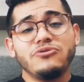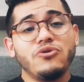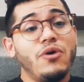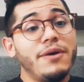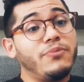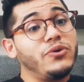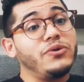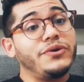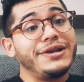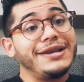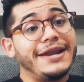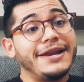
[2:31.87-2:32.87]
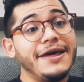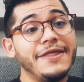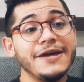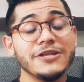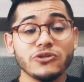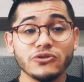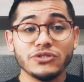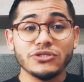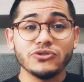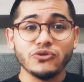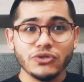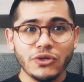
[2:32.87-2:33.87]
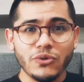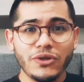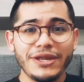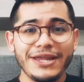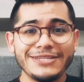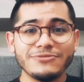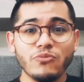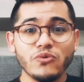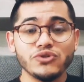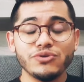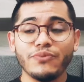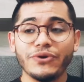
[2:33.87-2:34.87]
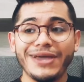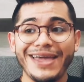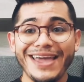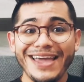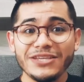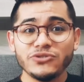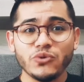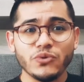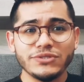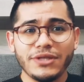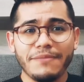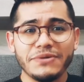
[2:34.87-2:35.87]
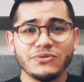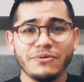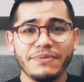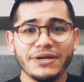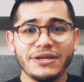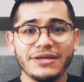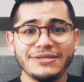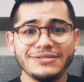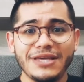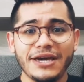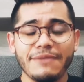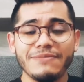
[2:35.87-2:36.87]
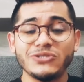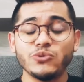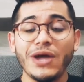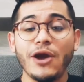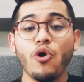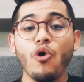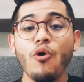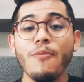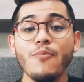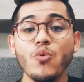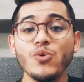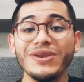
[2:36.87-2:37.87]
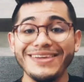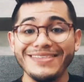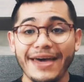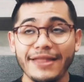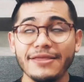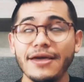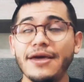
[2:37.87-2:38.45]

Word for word: No he podido arreglar nada. Entonces, nos ayudarías mucho porque esto no es nada más una página de Instagram, es una comunidad.